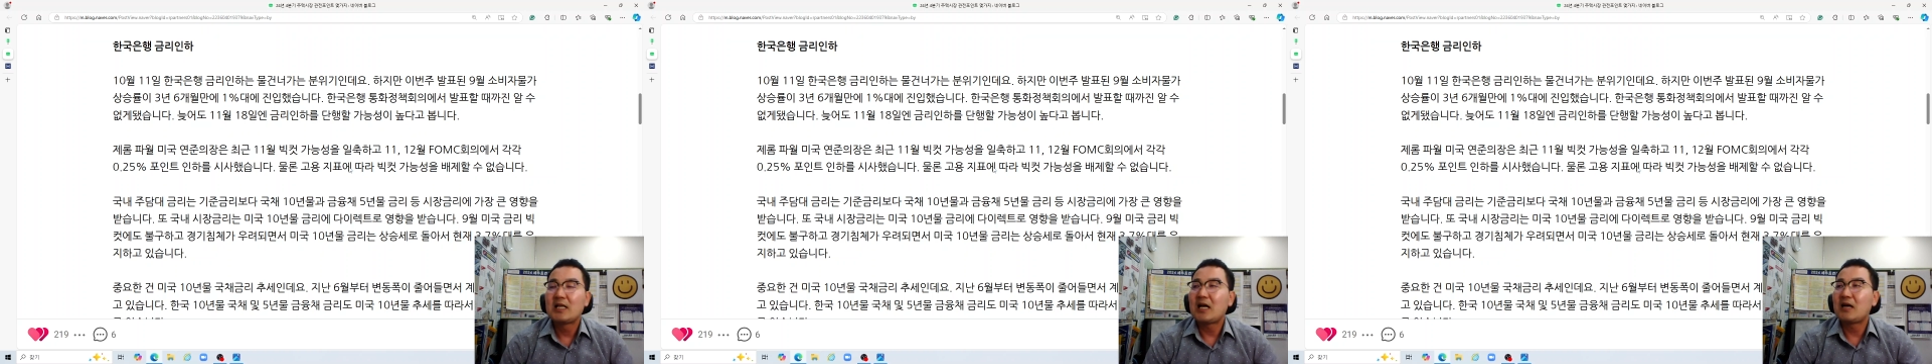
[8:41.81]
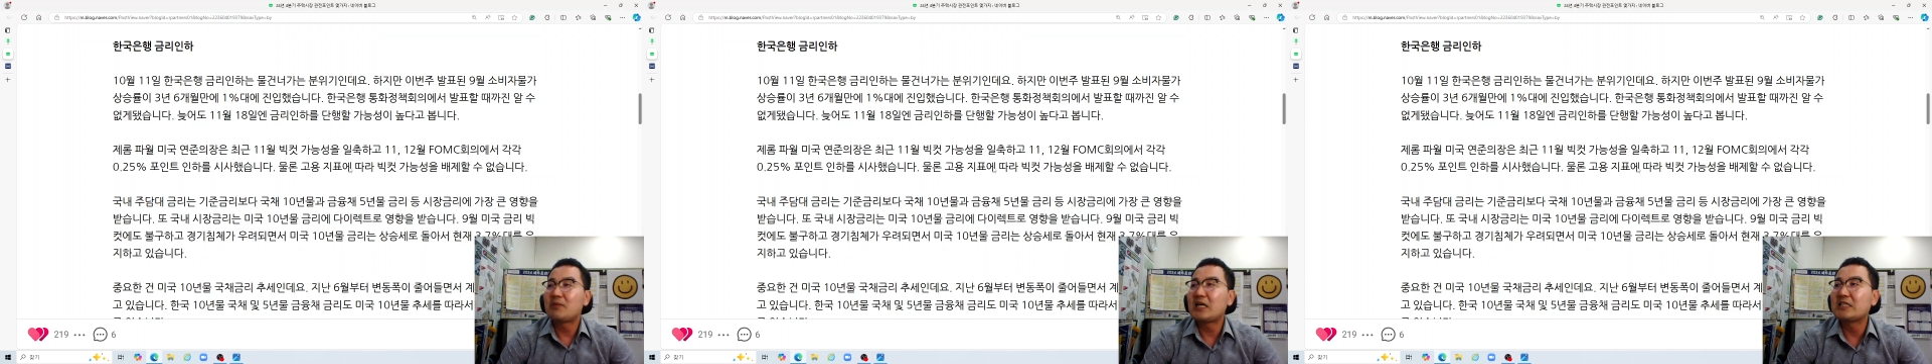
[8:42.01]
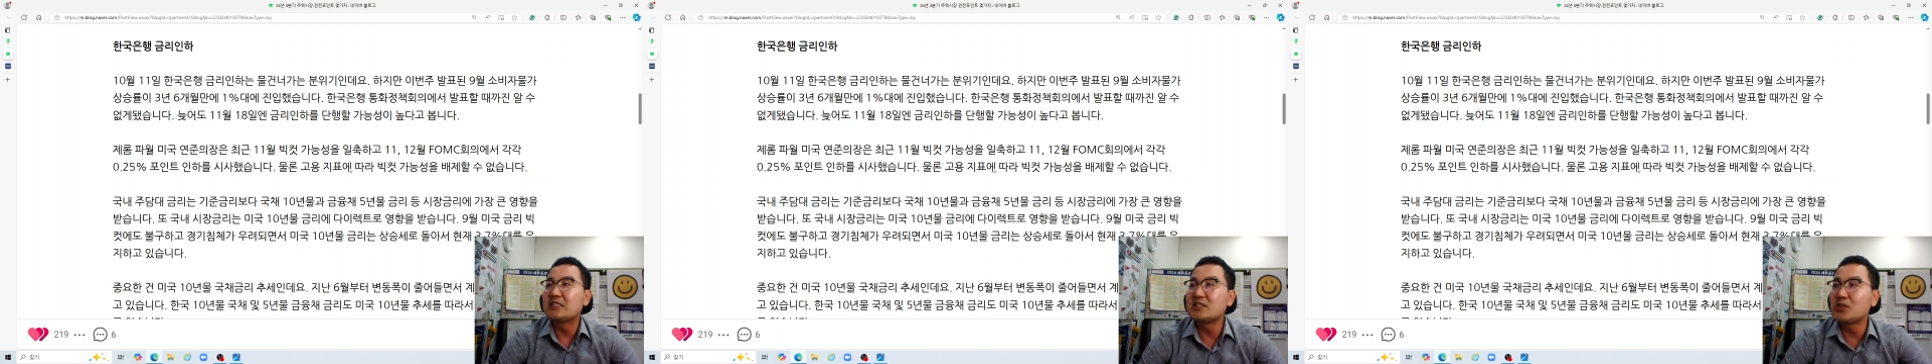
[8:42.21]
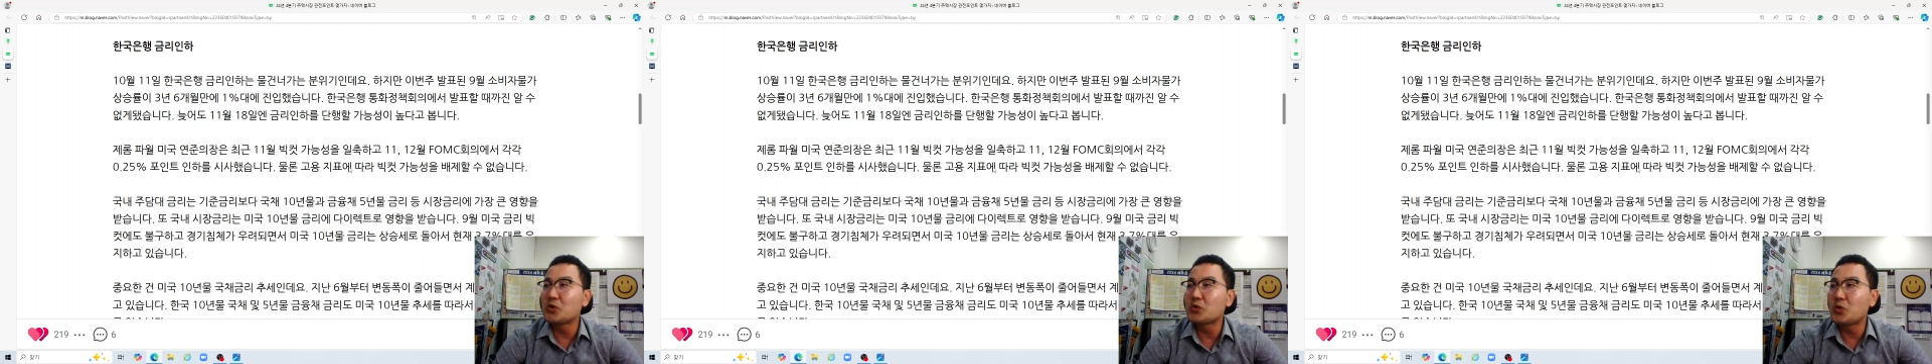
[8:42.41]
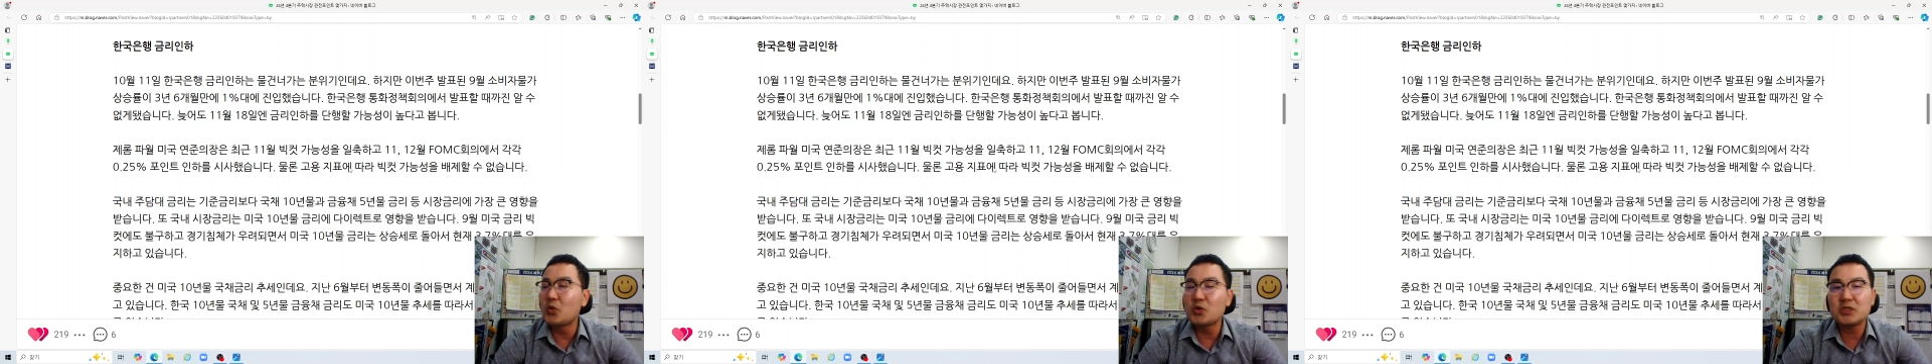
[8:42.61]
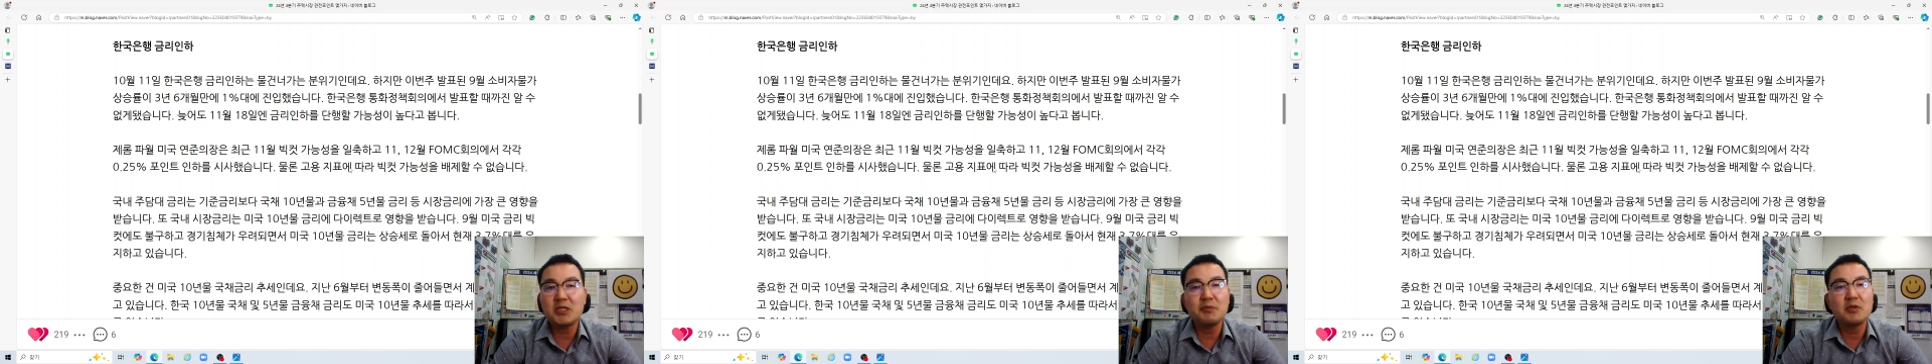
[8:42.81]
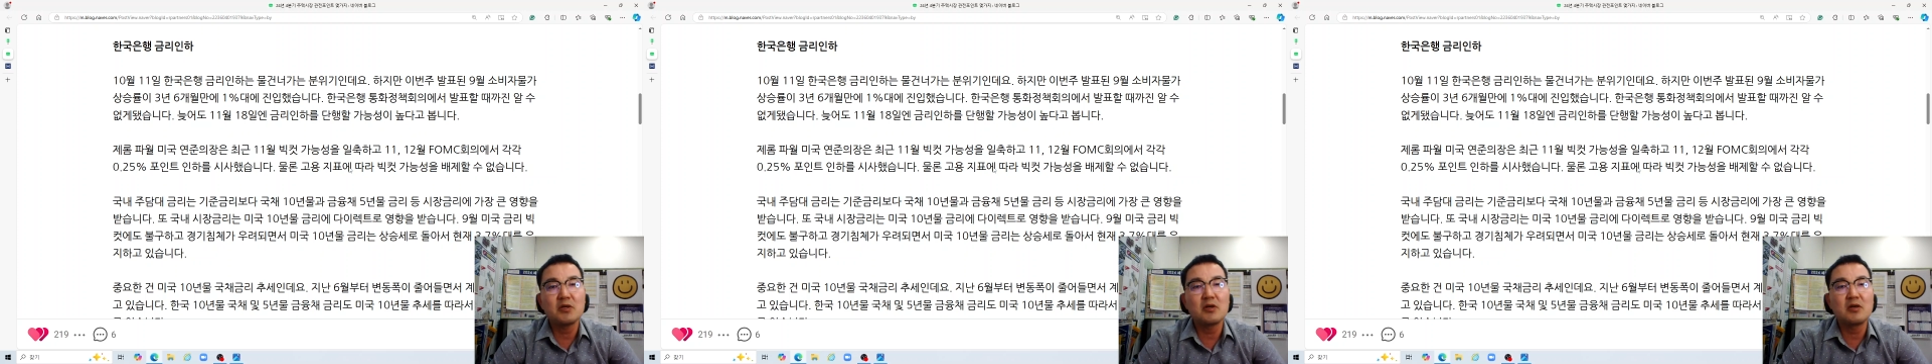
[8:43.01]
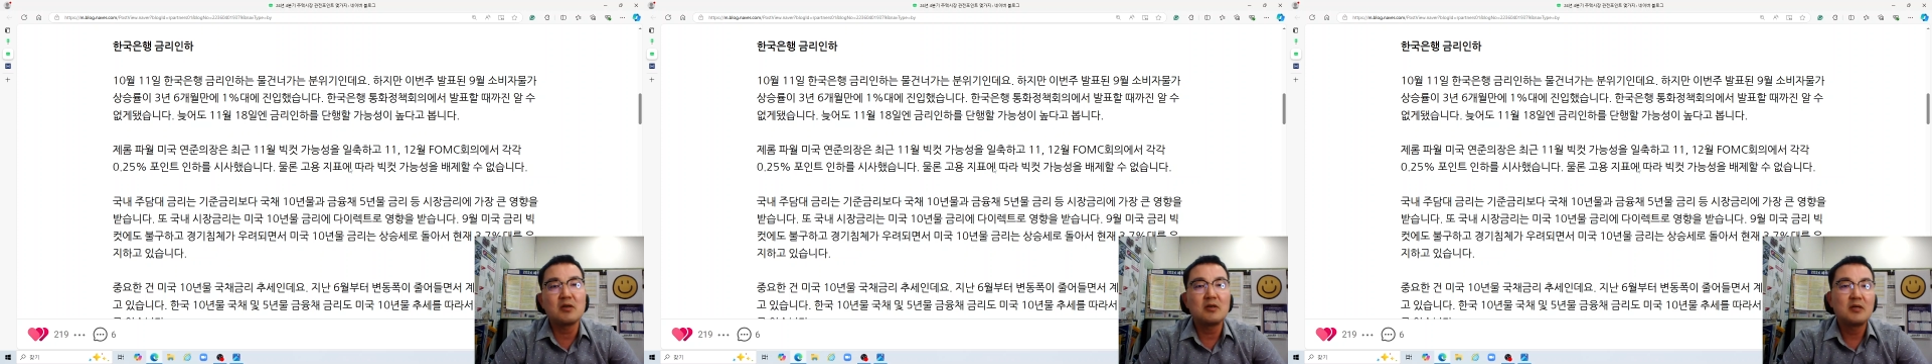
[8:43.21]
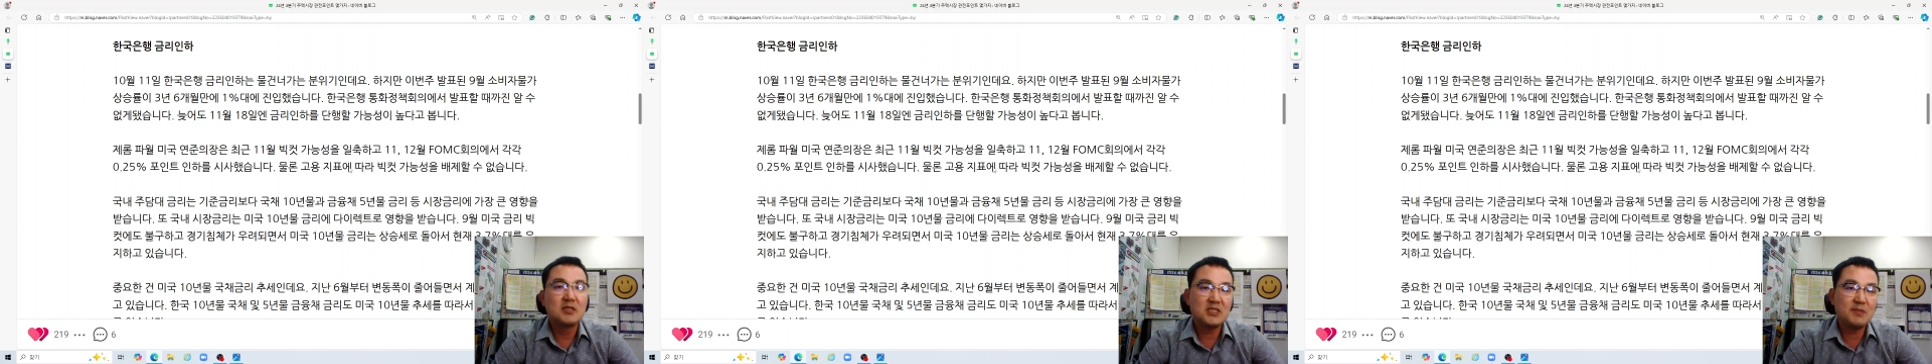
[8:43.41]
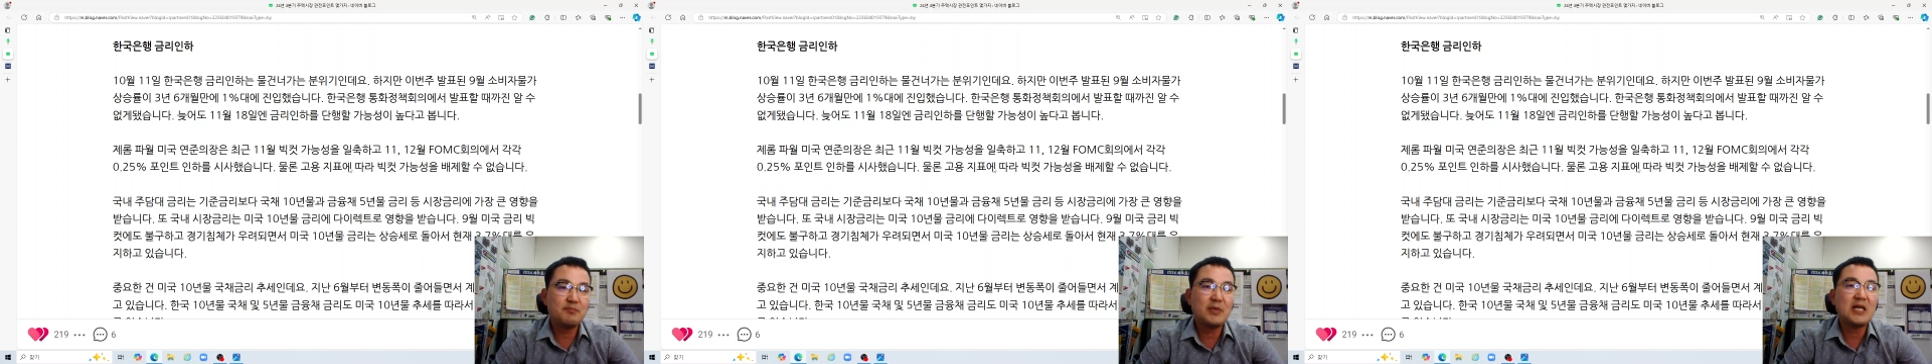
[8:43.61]
아마 늦어도 11월
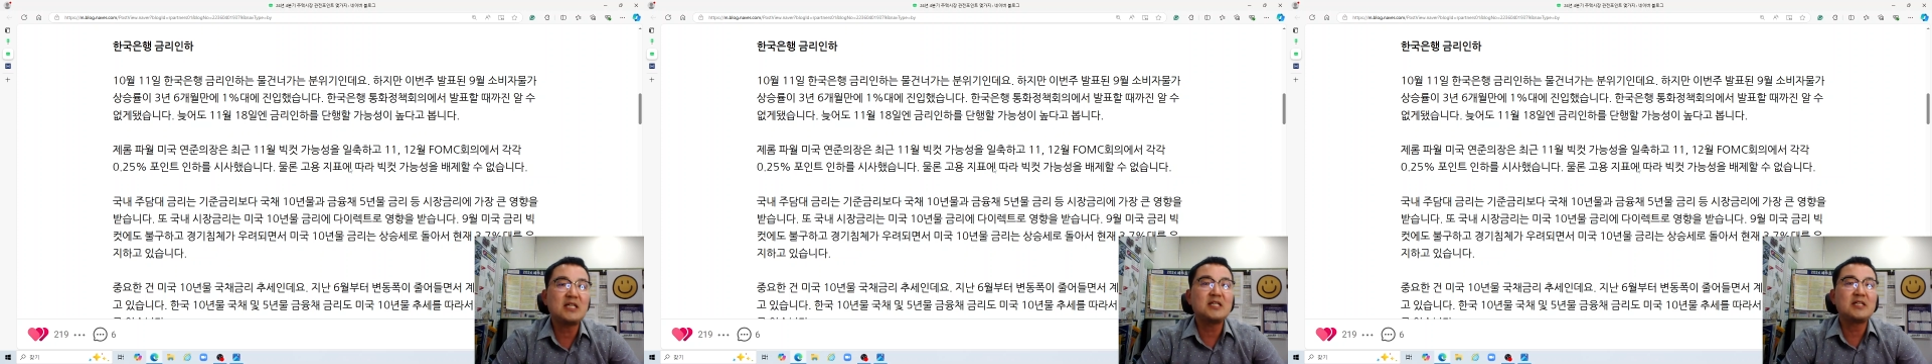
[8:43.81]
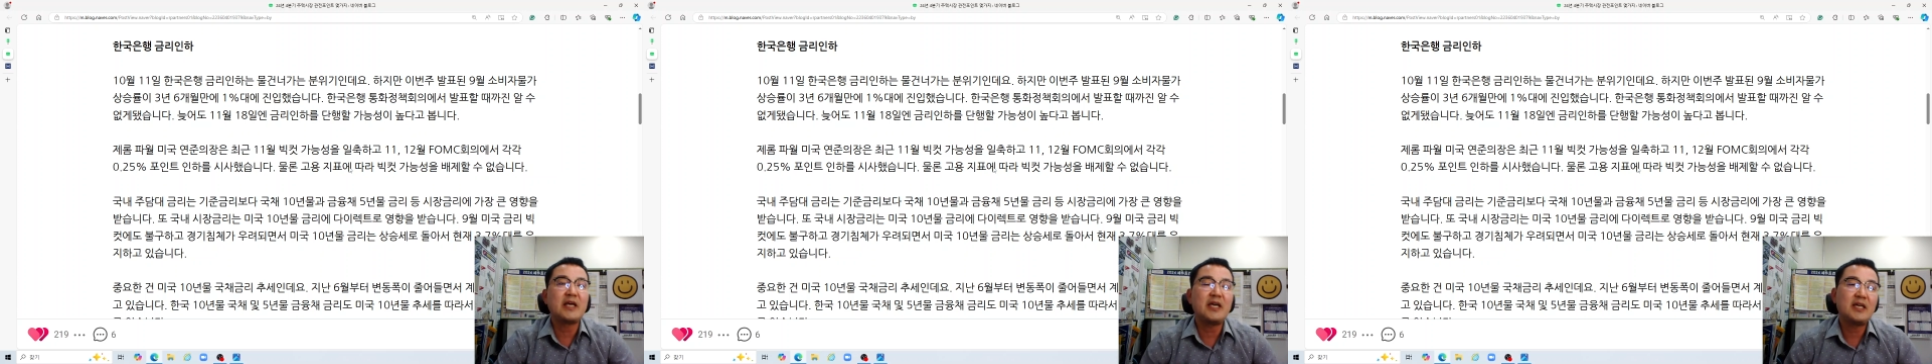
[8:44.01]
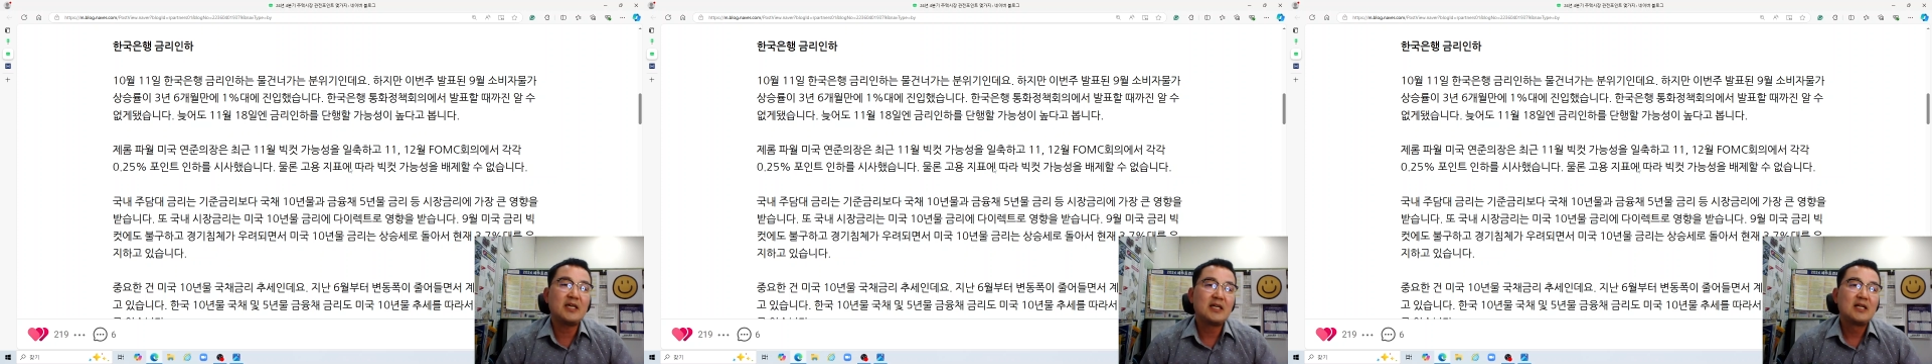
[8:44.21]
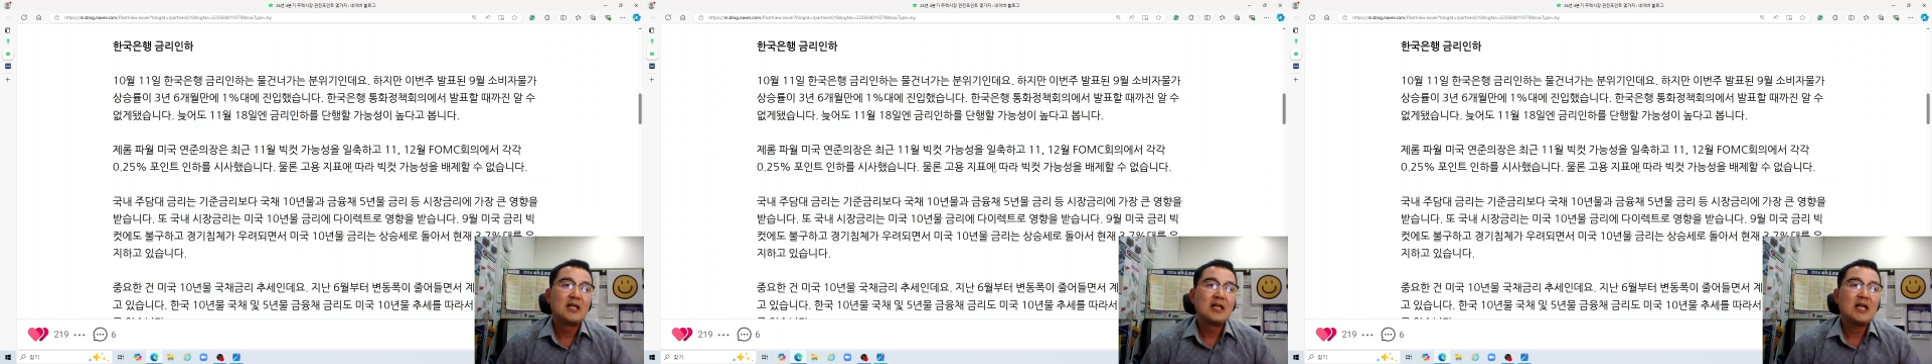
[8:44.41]
18일에